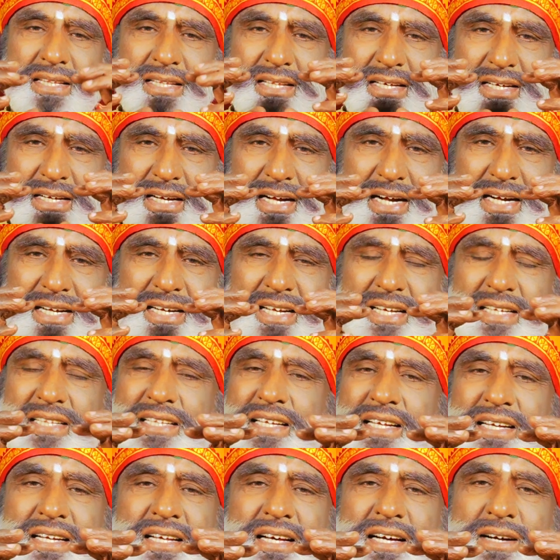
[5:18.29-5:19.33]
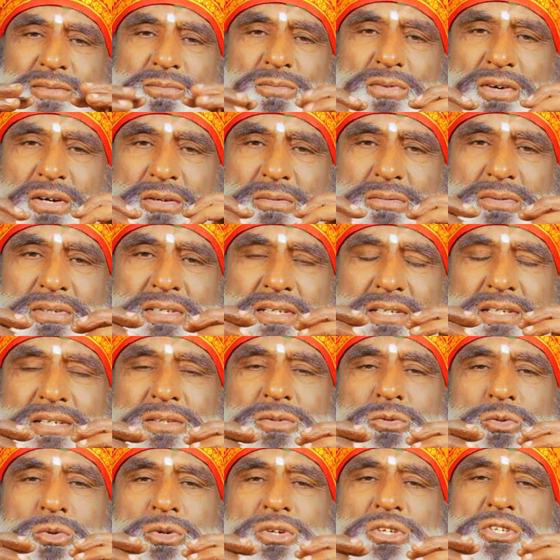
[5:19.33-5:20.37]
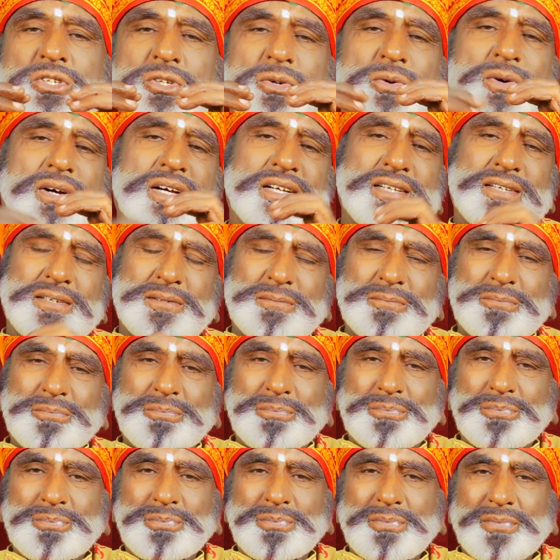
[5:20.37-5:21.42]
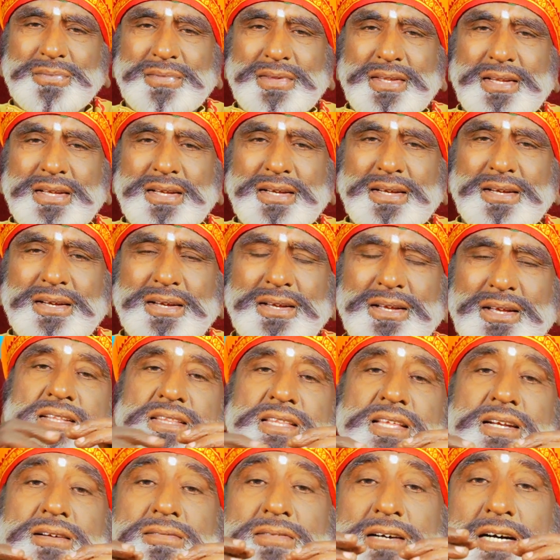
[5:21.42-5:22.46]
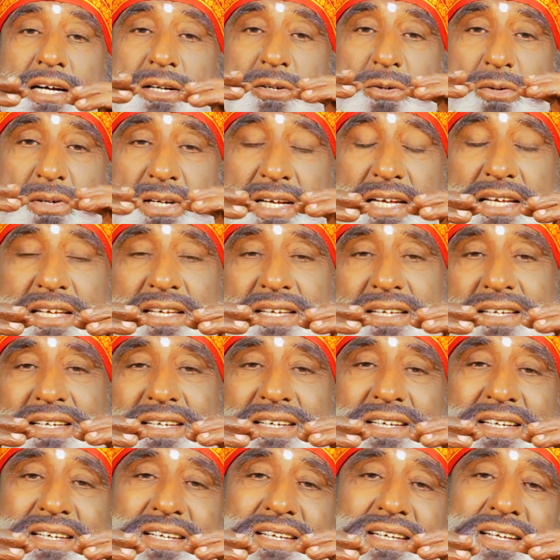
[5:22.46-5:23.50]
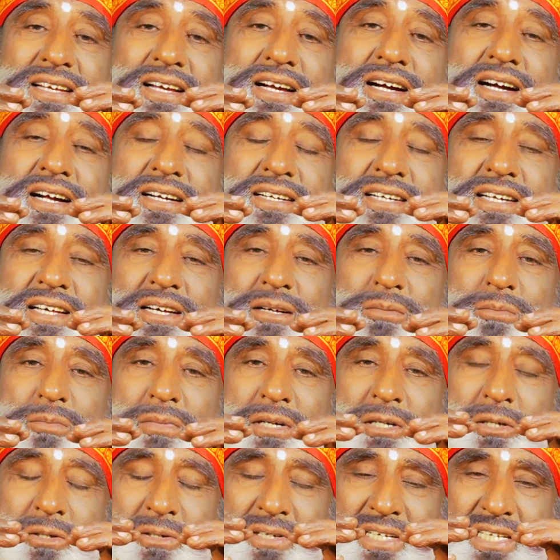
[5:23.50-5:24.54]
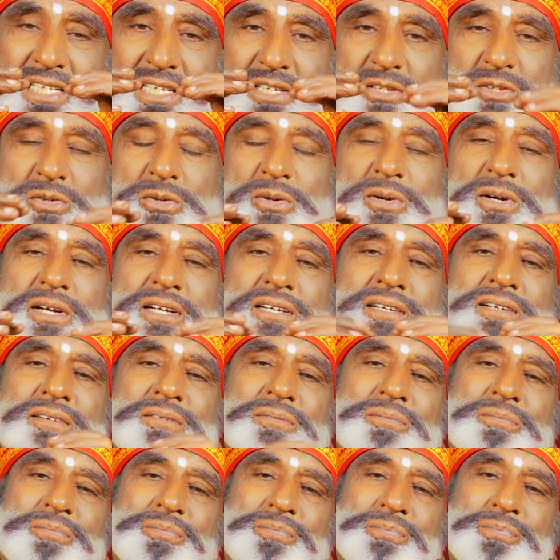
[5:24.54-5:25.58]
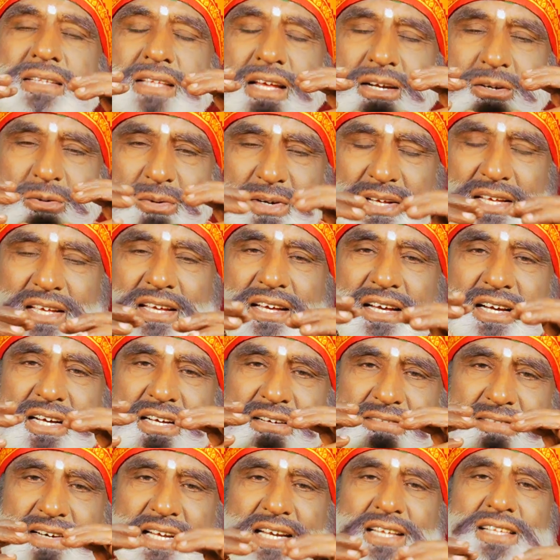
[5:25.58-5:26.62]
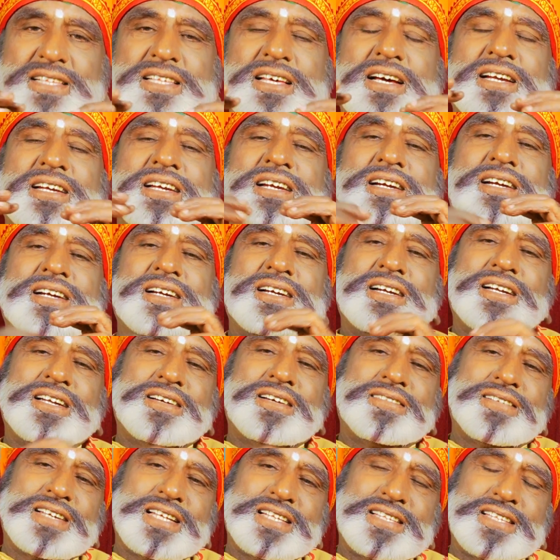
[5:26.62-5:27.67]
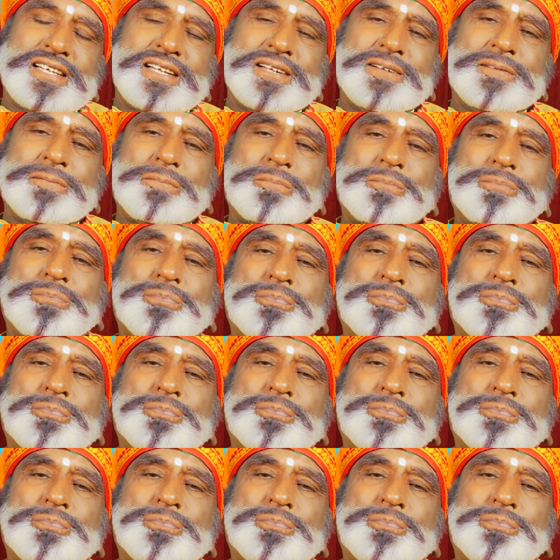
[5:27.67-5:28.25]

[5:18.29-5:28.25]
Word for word: அந்த அநீதினா அவ்வளவு துடிச்சிருவாங்க திருவாரூரை ஆண்ட மனுநீதி சோழன் தன்னுடைய ஏக வாரிசான இளவரசன்